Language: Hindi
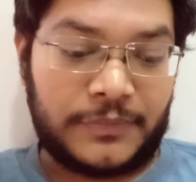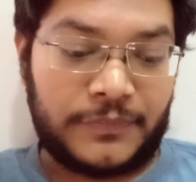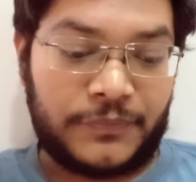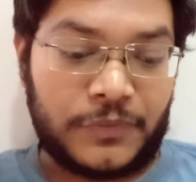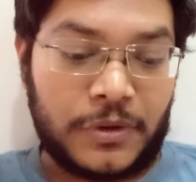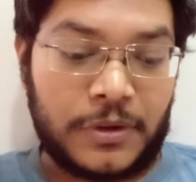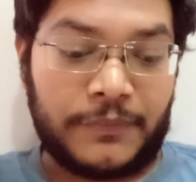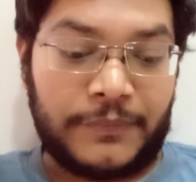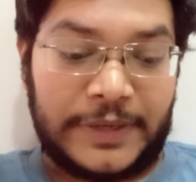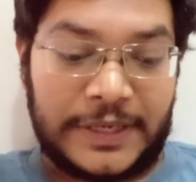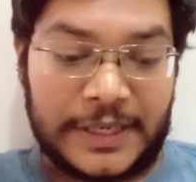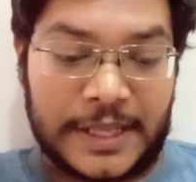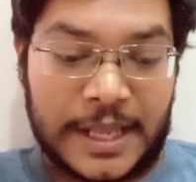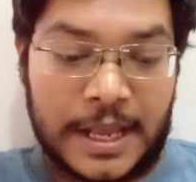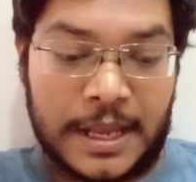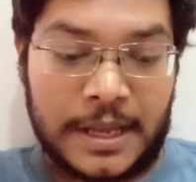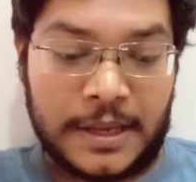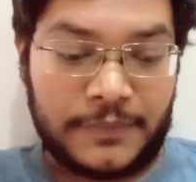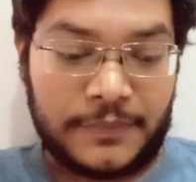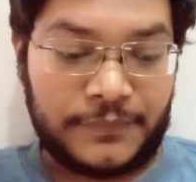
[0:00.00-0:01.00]
फॉर वेदा
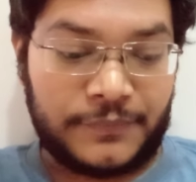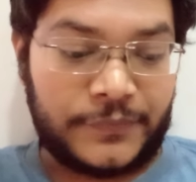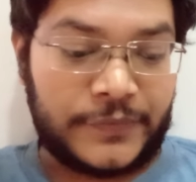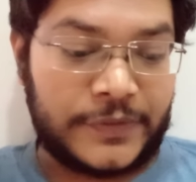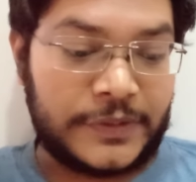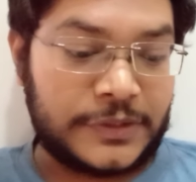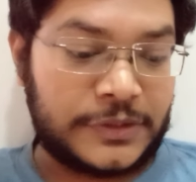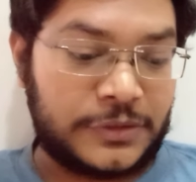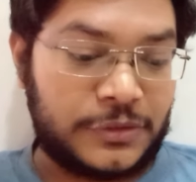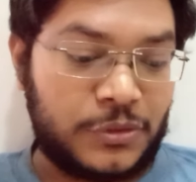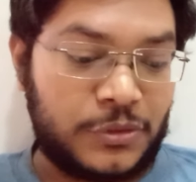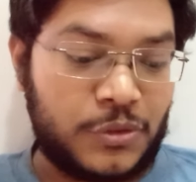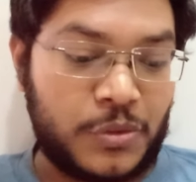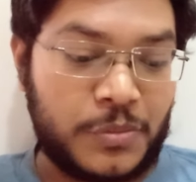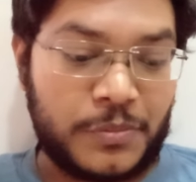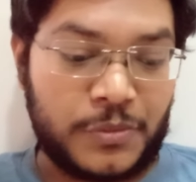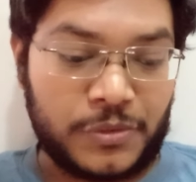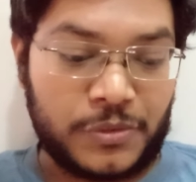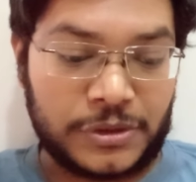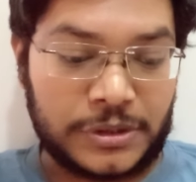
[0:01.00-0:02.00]
फर्स्ट लुक
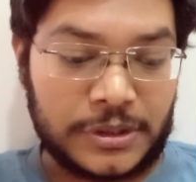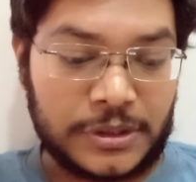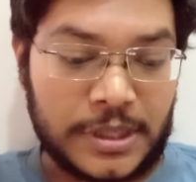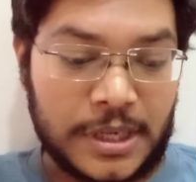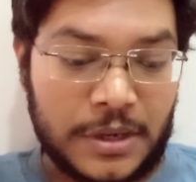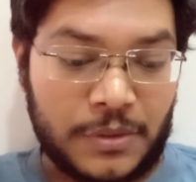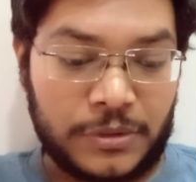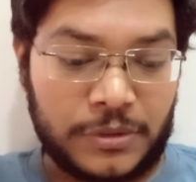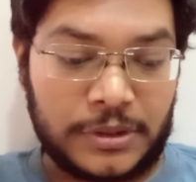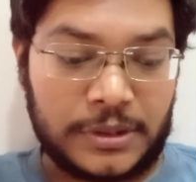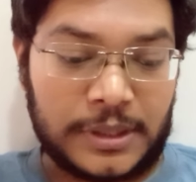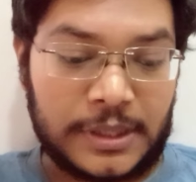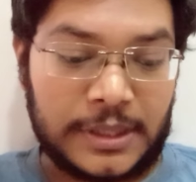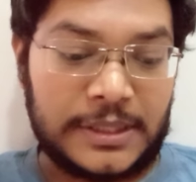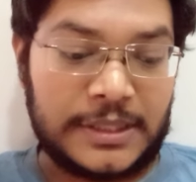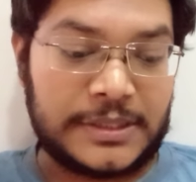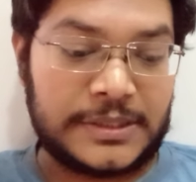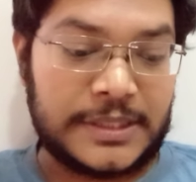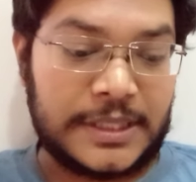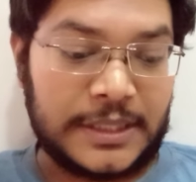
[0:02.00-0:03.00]
पोस्टर आउट
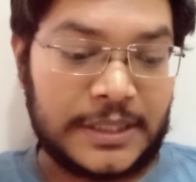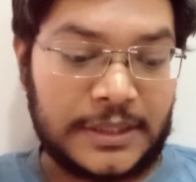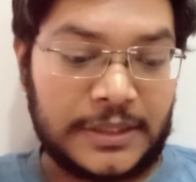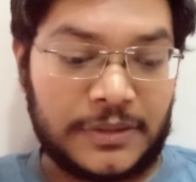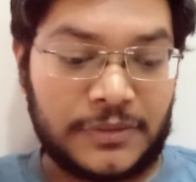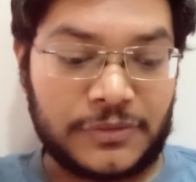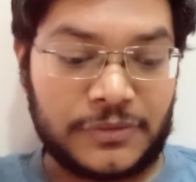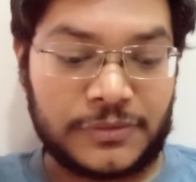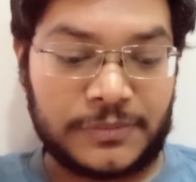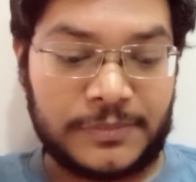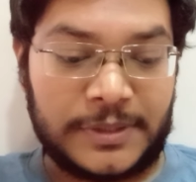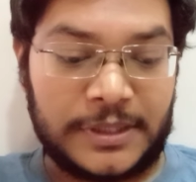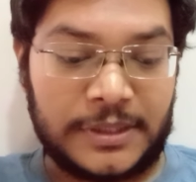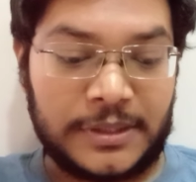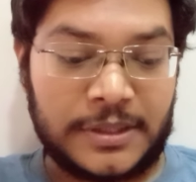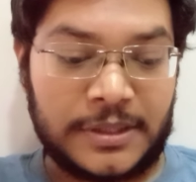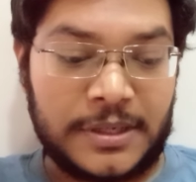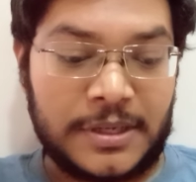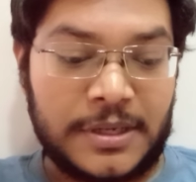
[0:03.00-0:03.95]
रिलीज डेट अनाउंसमेंट